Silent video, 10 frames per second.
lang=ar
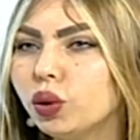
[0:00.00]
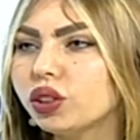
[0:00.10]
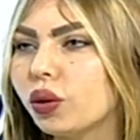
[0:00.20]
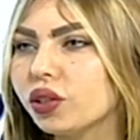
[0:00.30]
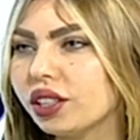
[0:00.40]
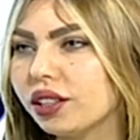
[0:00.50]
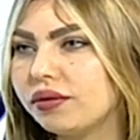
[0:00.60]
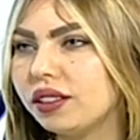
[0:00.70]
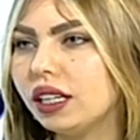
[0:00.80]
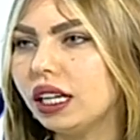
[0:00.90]
او يصير
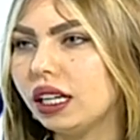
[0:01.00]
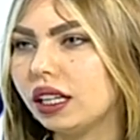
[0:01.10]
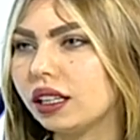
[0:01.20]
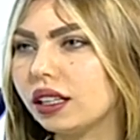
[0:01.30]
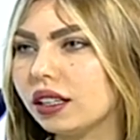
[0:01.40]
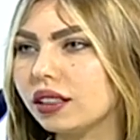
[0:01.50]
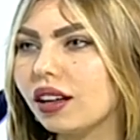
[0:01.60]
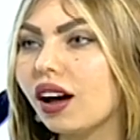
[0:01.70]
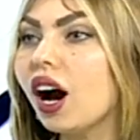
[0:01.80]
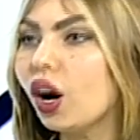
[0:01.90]
في آه،
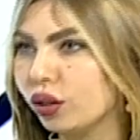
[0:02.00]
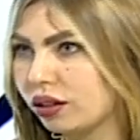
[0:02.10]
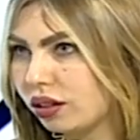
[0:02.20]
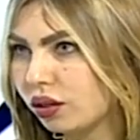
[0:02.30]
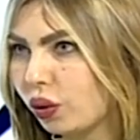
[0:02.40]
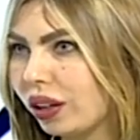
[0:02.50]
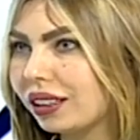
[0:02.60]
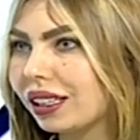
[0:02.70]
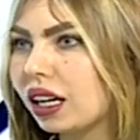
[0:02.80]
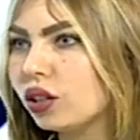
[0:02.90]
تقاعس
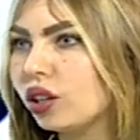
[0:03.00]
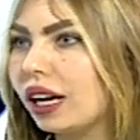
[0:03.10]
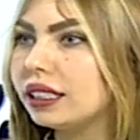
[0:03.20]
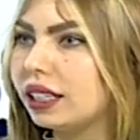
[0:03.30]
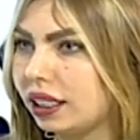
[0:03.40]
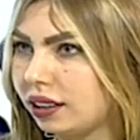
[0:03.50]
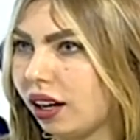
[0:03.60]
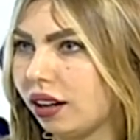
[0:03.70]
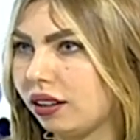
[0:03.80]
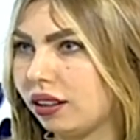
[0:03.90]
وتكاسل عن
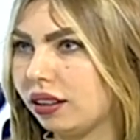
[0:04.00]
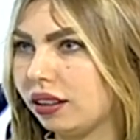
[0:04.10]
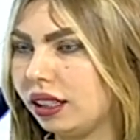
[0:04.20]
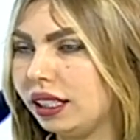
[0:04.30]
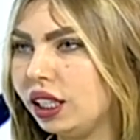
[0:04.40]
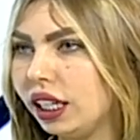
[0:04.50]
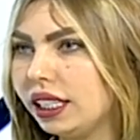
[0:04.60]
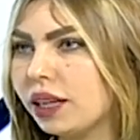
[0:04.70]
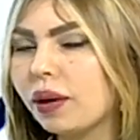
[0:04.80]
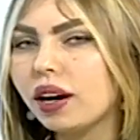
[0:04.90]
الاداء بالضبط. اللي
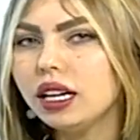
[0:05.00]
احنا ما